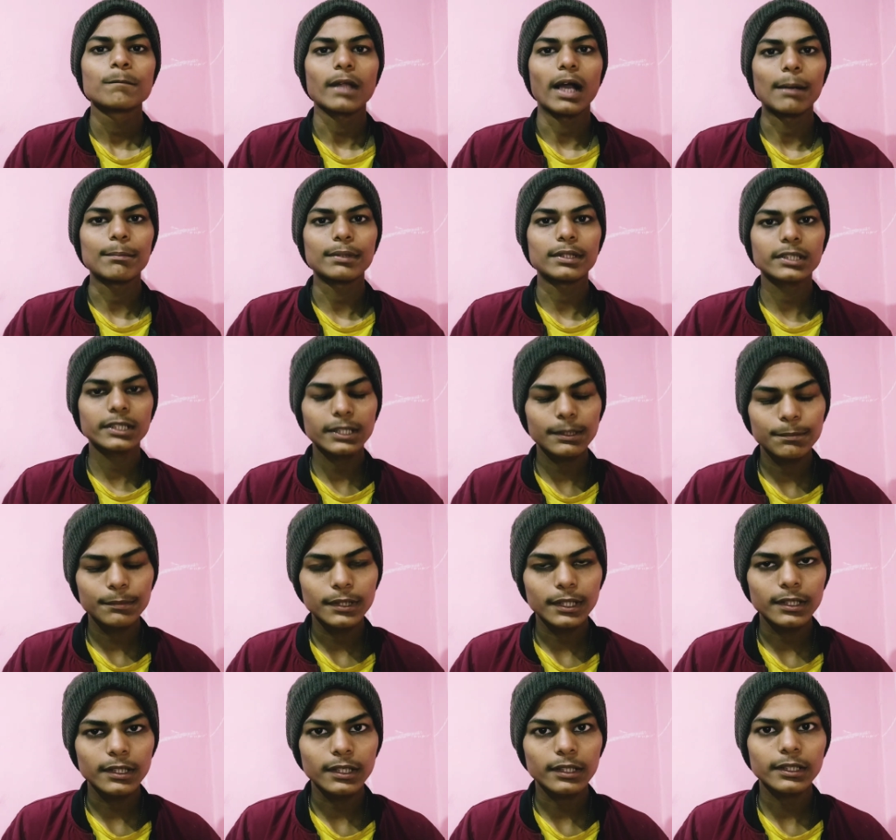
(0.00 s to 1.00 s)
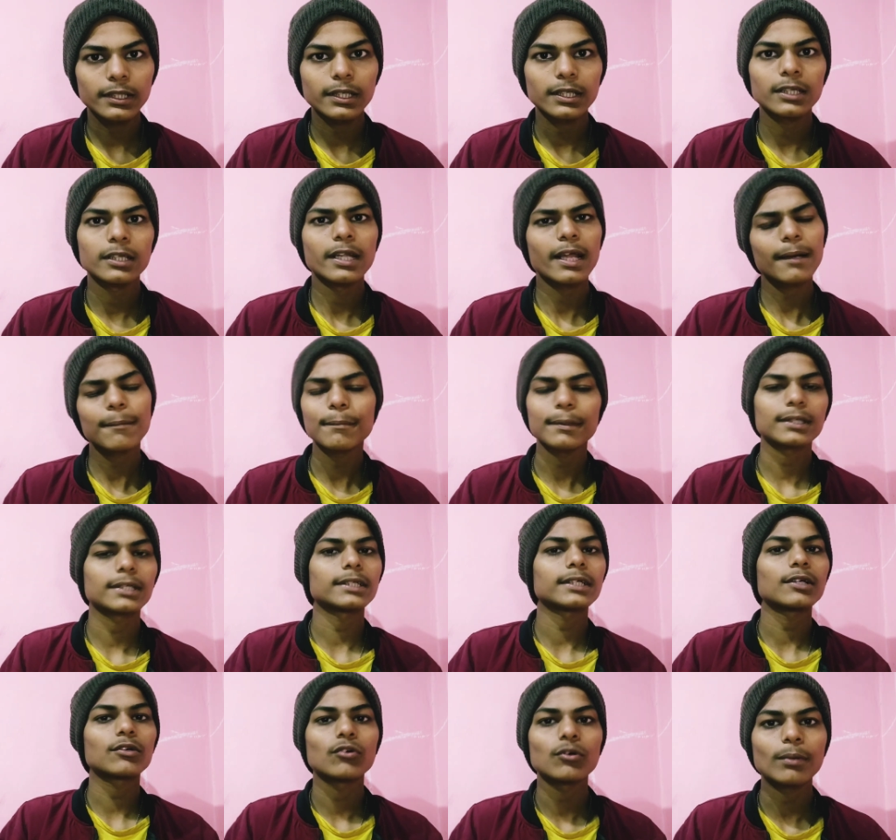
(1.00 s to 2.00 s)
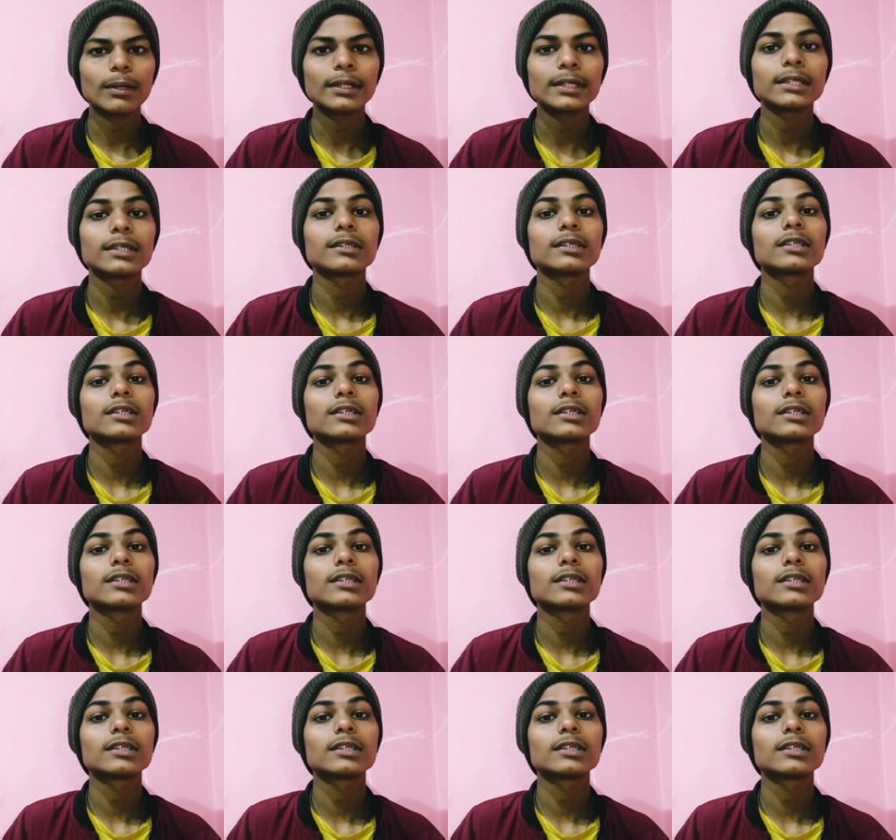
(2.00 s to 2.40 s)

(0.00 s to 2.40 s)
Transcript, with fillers: आप स्किप कर सकते हैं लाइक मत कीजिए कोई बात नहीं